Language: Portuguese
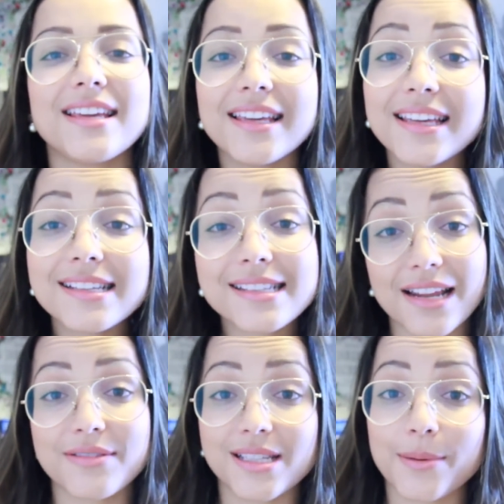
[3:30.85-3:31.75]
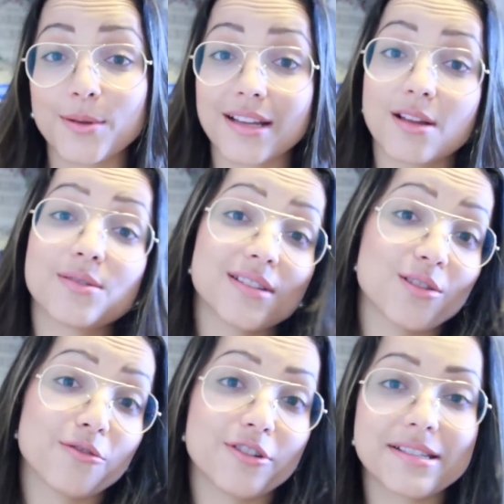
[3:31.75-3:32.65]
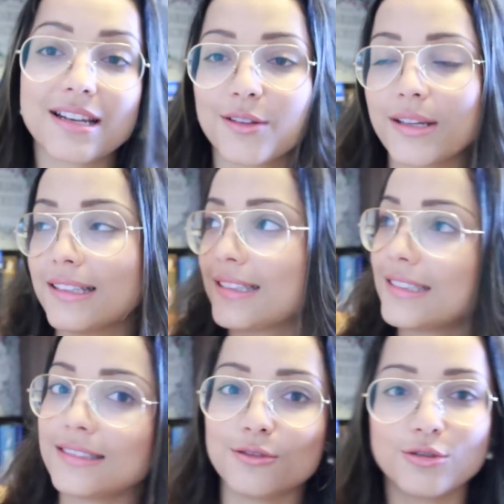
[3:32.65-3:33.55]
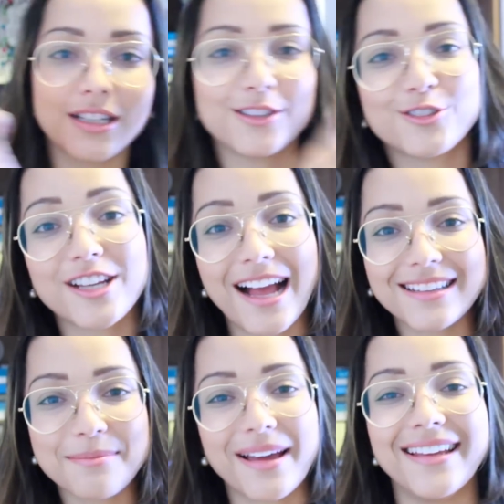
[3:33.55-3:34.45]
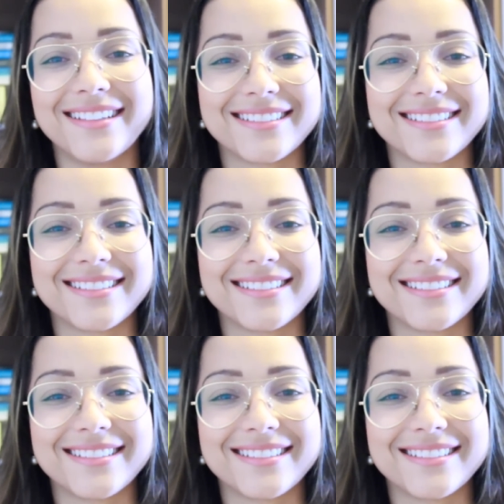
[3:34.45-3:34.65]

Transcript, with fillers: E inscreva-se também no canal se você não for inscrito ainda no canto de cá também.